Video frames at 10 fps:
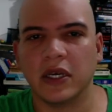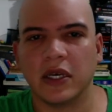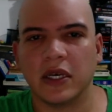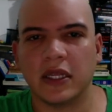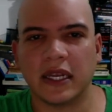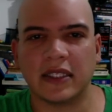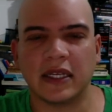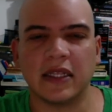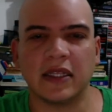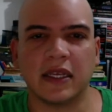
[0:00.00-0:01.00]

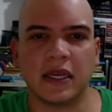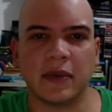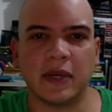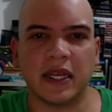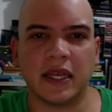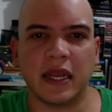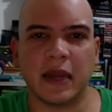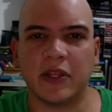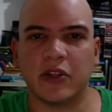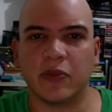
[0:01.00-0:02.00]
interesante y viene del
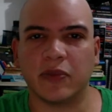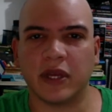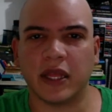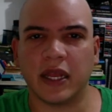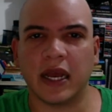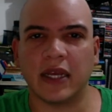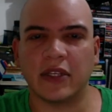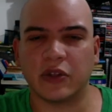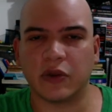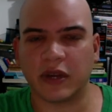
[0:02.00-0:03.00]
ámbito pues, de la
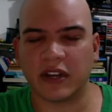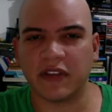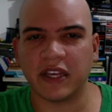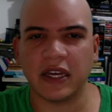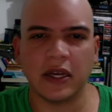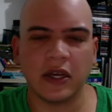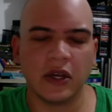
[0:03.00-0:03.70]
historiografía,